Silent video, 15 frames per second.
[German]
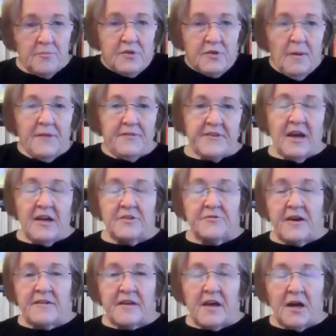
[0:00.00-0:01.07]
die man
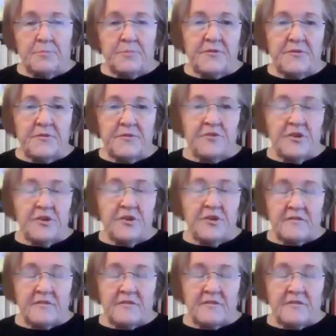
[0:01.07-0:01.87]
zeitweise hat bis zur nächsten